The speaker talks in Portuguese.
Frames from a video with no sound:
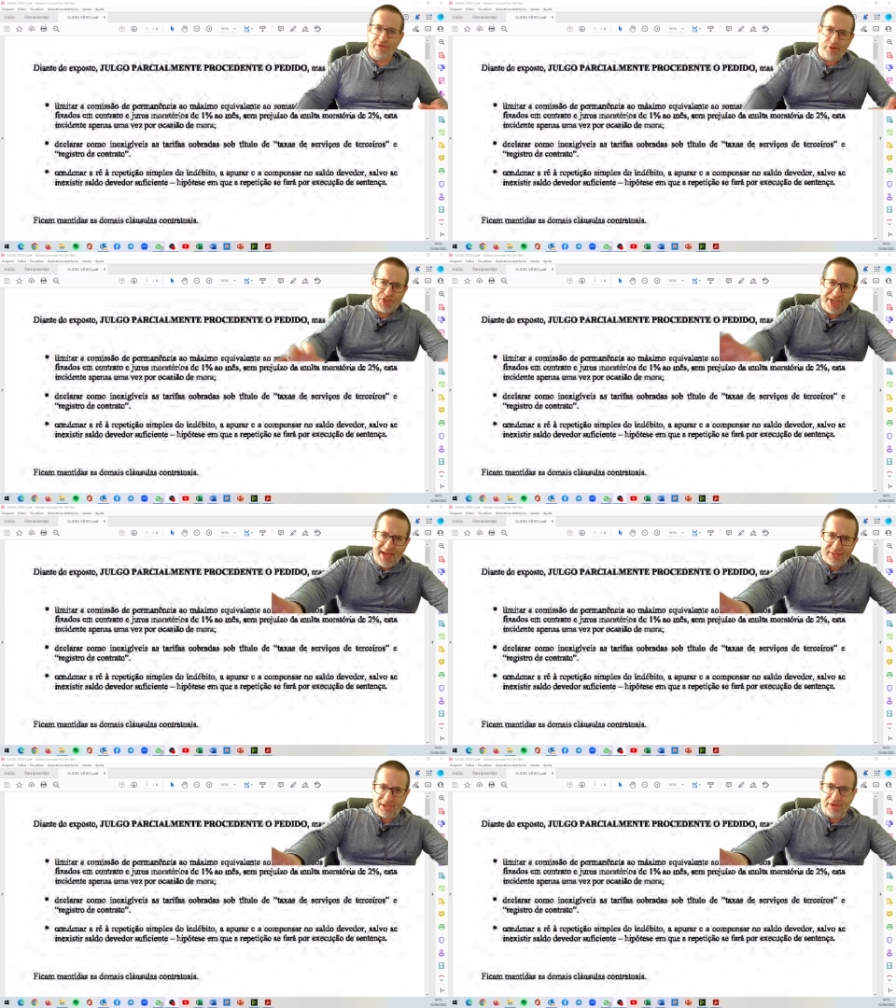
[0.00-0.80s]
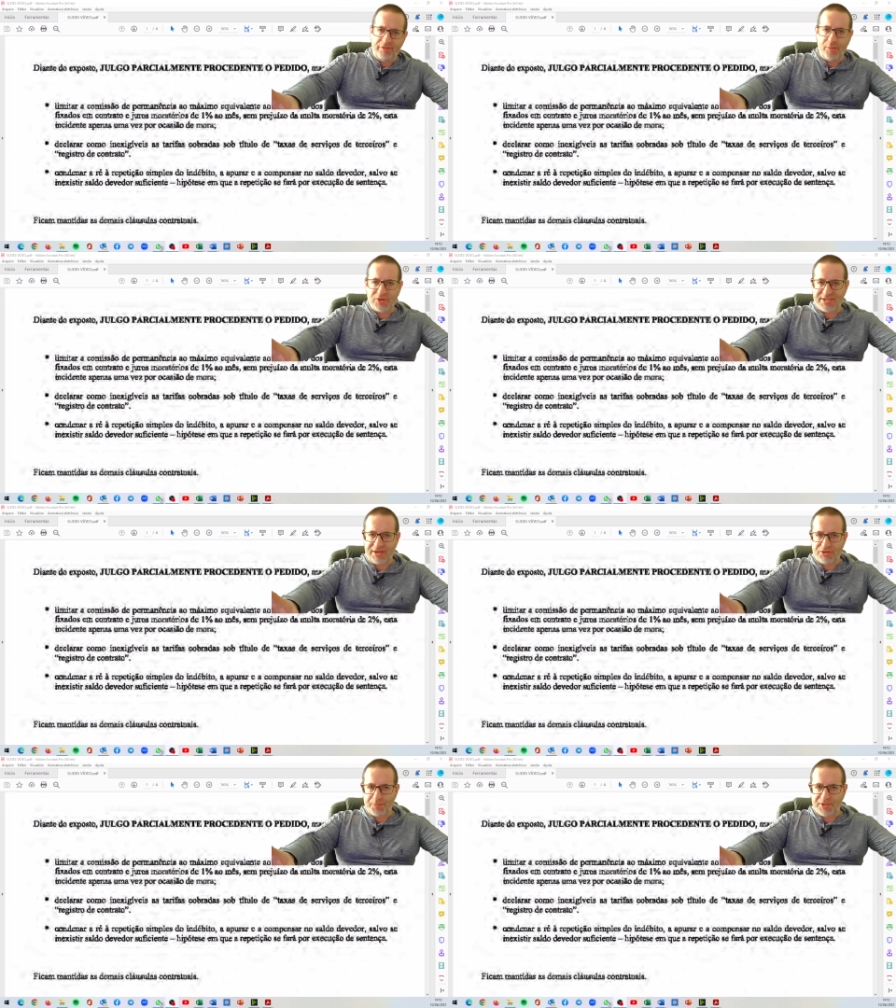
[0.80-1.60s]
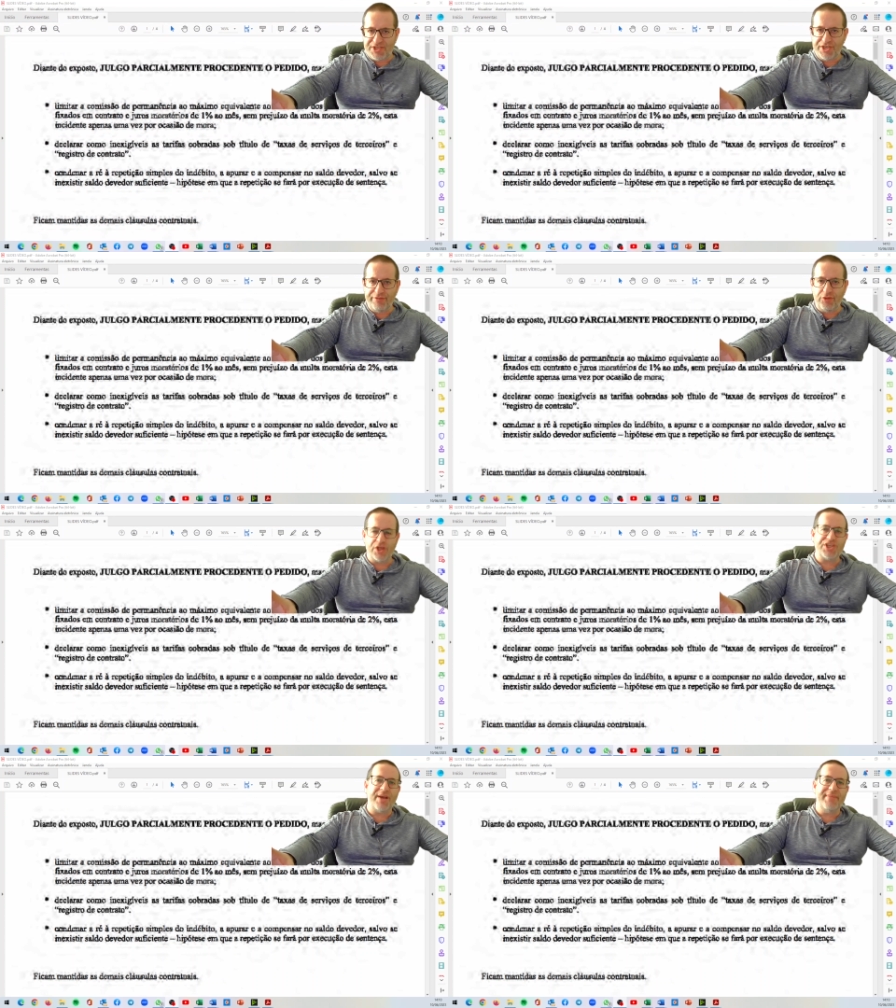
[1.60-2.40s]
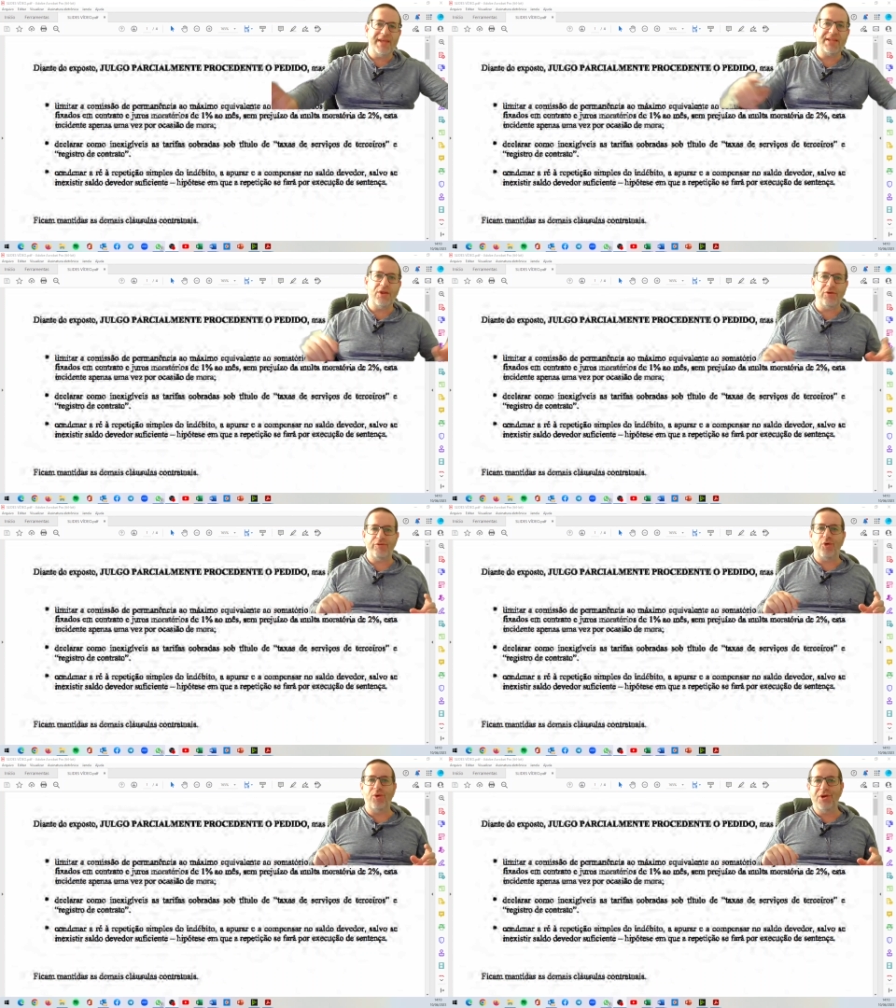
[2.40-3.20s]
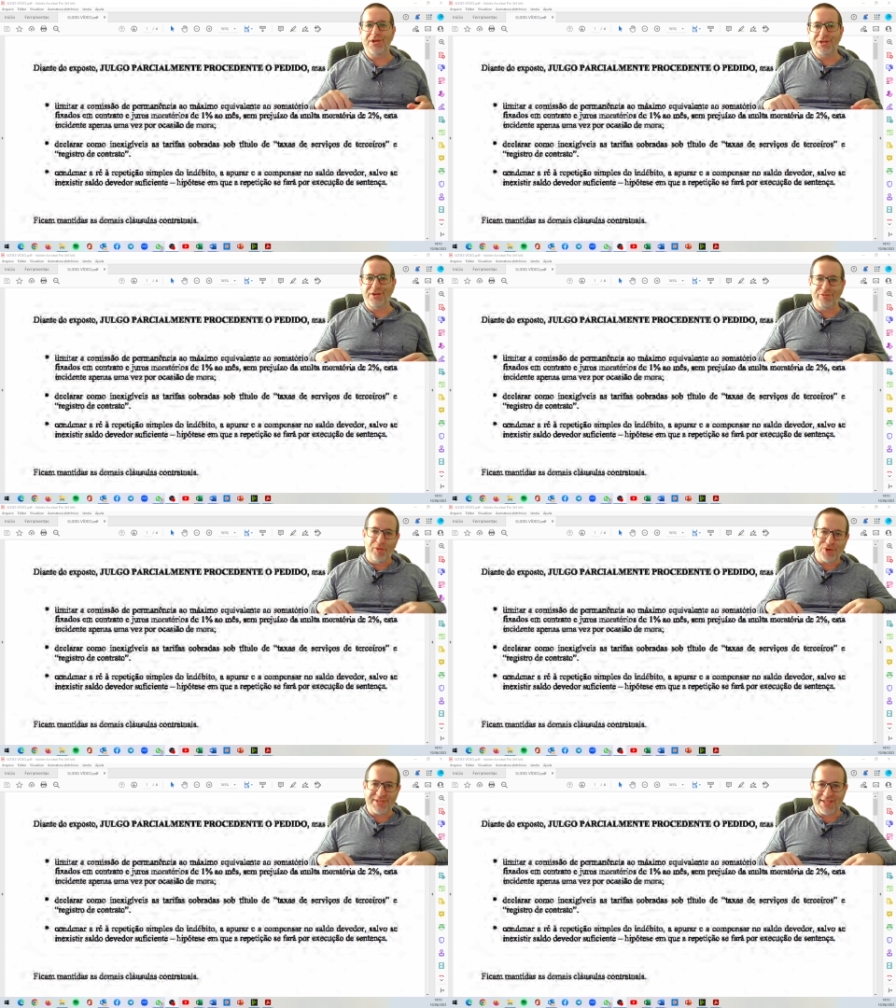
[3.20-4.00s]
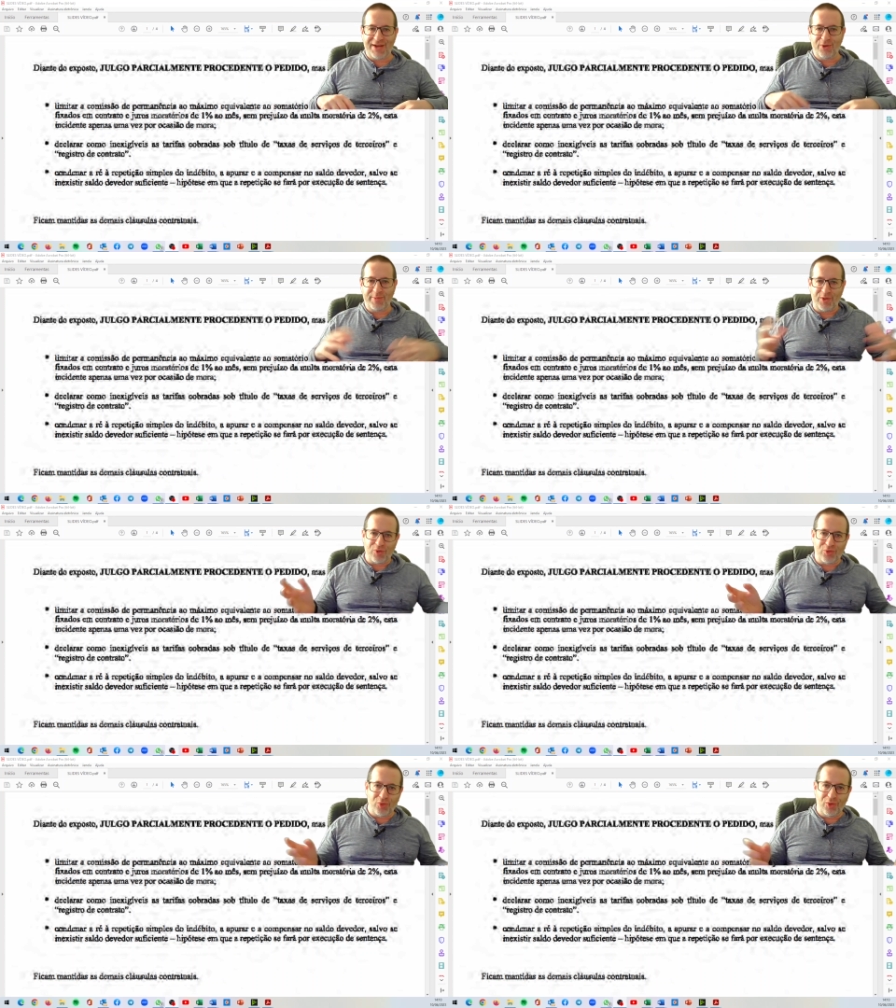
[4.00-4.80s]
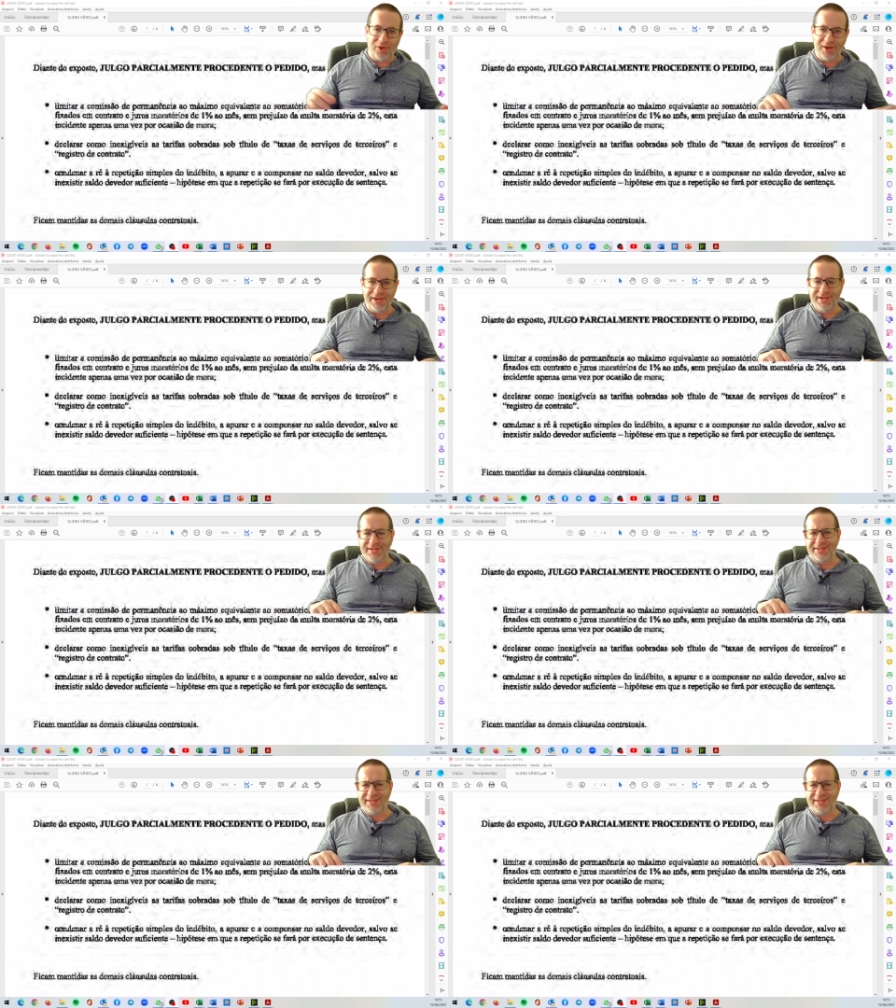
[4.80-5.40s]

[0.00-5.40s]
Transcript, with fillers: Eu vou direto aqui, eu vou mostrar o dispositivo, logicamente que eu não vou, não vou mostrar nome do autor,